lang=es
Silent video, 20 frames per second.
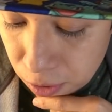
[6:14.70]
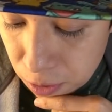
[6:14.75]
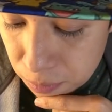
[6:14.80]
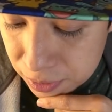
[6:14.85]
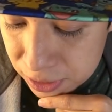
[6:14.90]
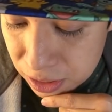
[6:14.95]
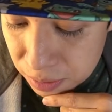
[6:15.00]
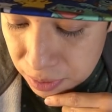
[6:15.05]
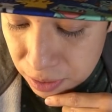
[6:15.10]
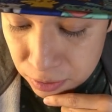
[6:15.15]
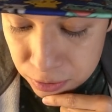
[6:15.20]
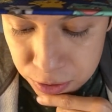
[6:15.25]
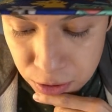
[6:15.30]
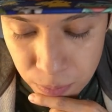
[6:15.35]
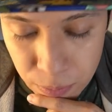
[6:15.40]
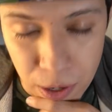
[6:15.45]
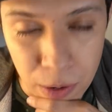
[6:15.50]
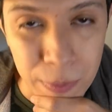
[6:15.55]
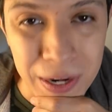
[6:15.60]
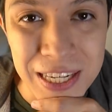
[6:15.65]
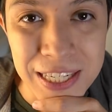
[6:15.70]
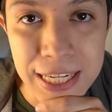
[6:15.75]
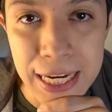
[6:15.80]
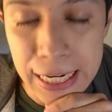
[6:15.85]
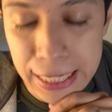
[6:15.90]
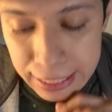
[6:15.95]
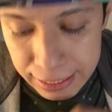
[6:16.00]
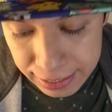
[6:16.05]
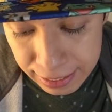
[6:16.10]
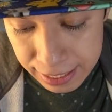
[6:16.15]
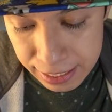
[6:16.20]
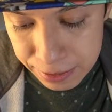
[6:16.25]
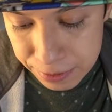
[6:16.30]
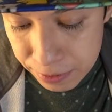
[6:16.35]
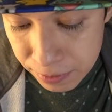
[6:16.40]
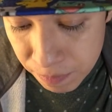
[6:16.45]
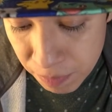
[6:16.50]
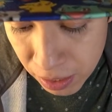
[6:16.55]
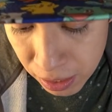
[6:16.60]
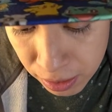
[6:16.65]
con mis amigos como el buen Charlie
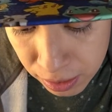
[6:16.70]
Taraco.